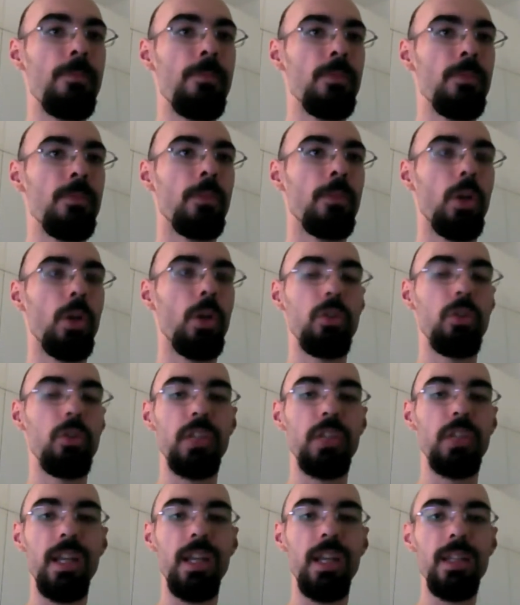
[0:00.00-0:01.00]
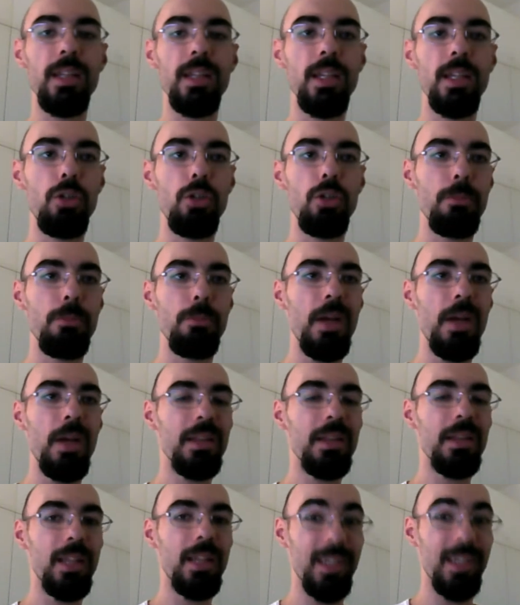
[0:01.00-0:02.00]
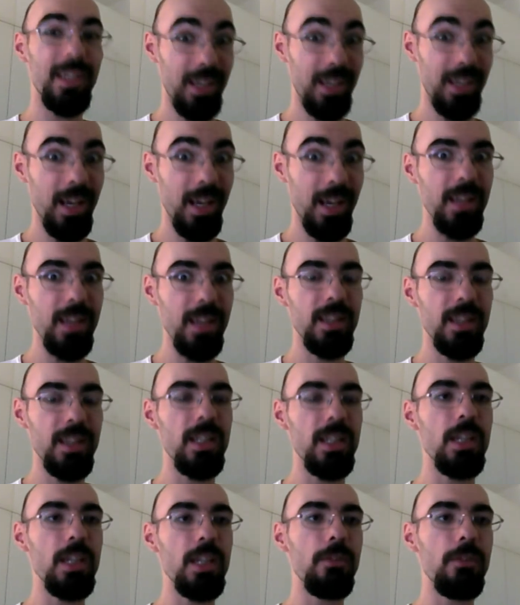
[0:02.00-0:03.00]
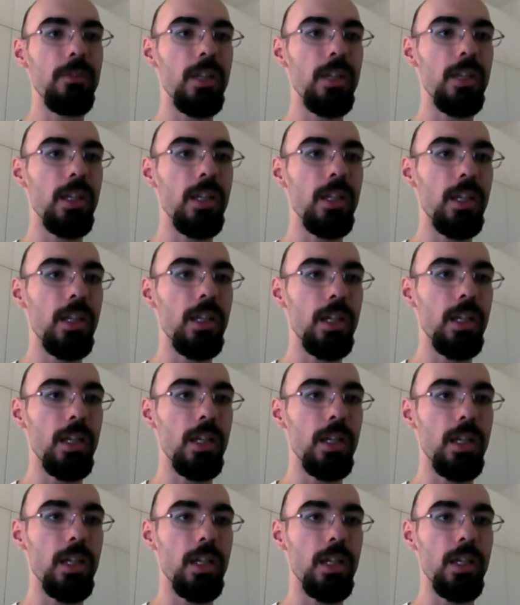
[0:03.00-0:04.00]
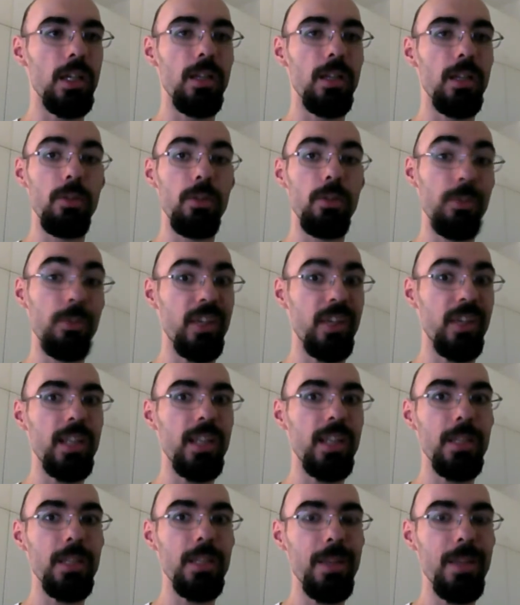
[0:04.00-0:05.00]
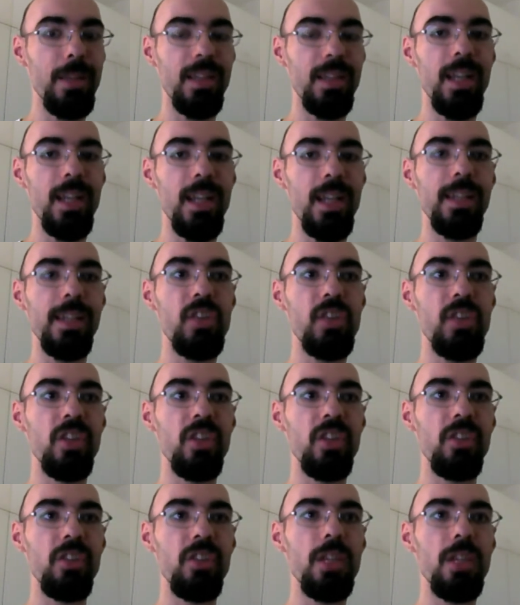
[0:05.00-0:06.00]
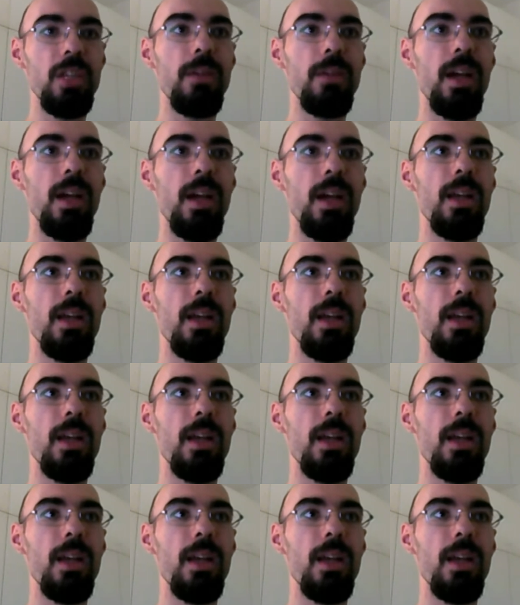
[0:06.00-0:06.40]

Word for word: quando si tratta di combattere i cattivi, insomma si tratta di battaglie decisive,